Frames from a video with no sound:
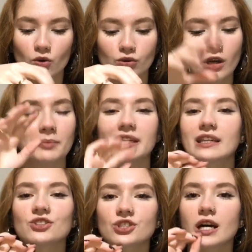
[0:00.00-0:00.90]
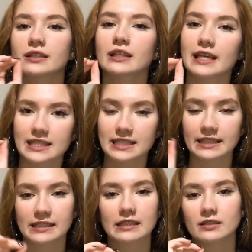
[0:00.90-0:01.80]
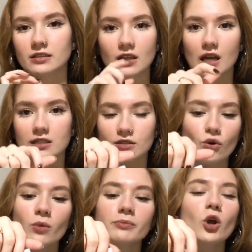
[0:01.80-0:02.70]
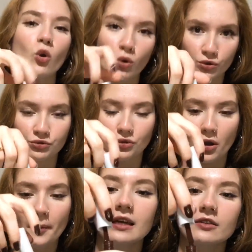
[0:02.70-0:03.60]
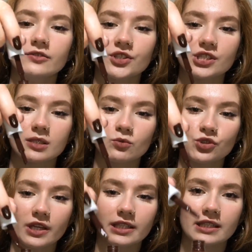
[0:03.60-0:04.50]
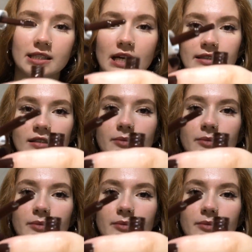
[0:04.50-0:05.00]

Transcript: oluyor ama ikinci katta kesinlikle tırnağınızı komple örtüyor. Fırçası bu şekilde zaten